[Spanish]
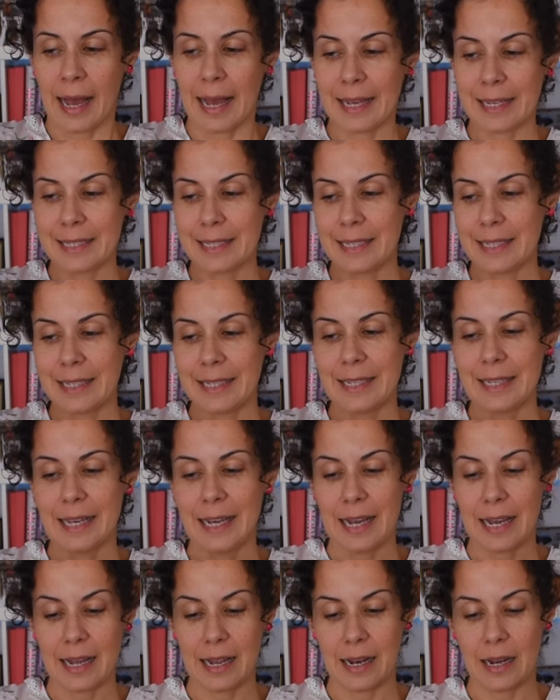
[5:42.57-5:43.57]
así
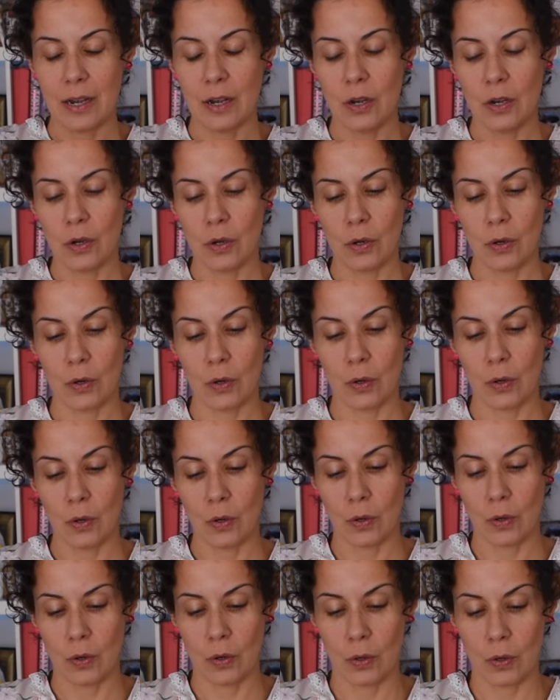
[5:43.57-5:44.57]
ya
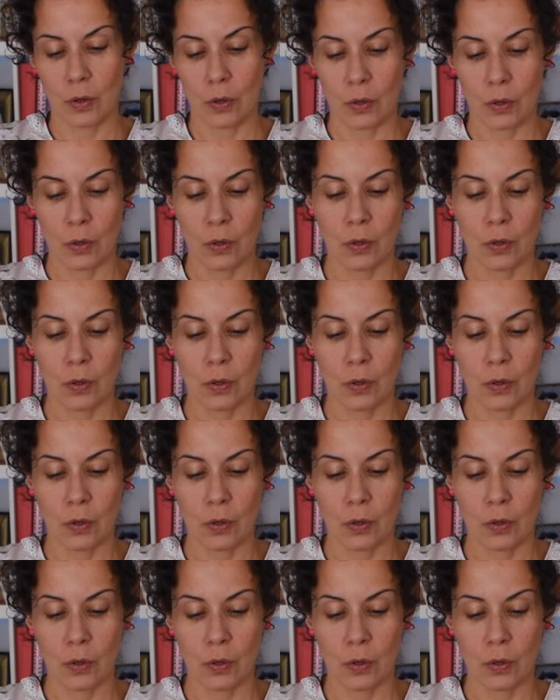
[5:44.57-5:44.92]
lo